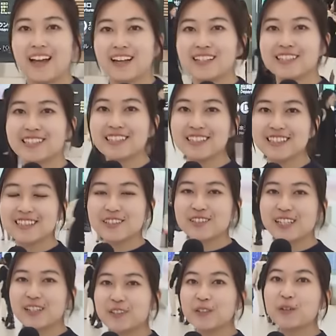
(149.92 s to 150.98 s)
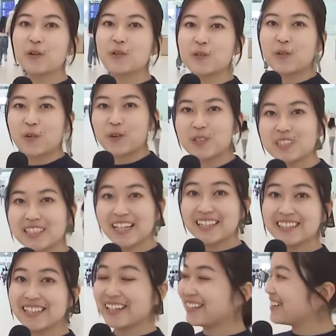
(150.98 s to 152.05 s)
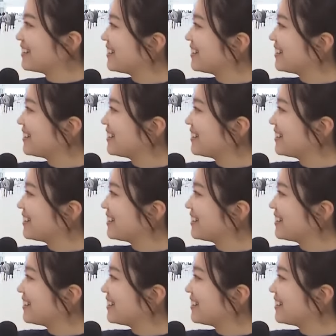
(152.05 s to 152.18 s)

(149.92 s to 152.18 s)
新千歳空港の国際線